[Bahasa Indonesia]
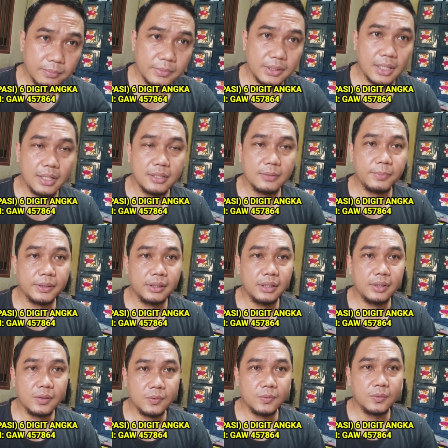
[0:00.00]
misalkan
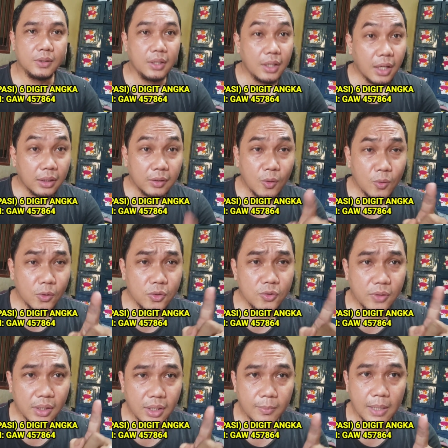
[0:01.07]
seperti itu atau urut
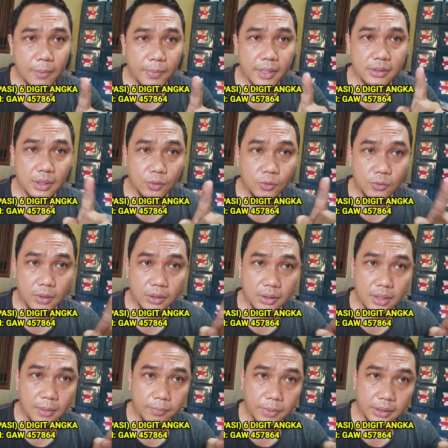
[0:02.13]
juga tidak apa-apa 1 2
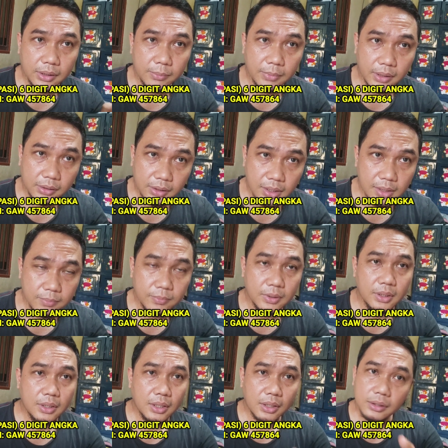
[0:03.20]
3 4 5
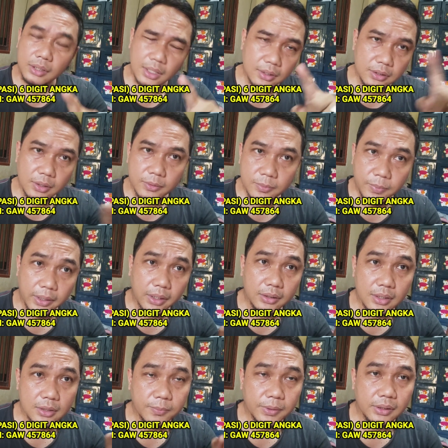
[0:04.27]
6 dan
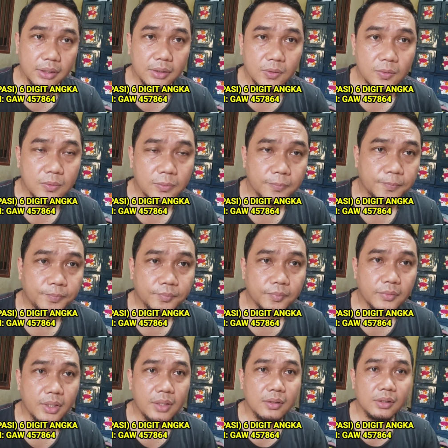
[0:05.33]
sebagainya seperti itu
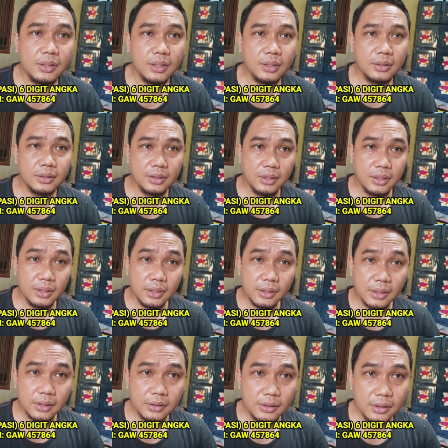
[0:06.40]
ya ya
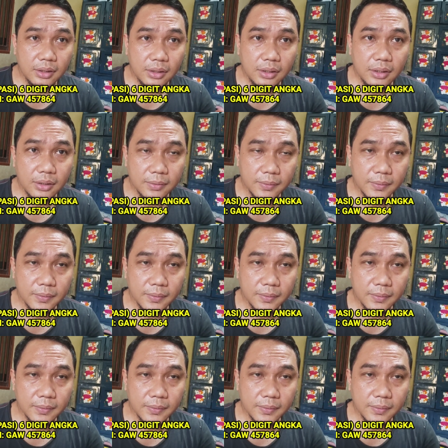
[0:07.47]
nanti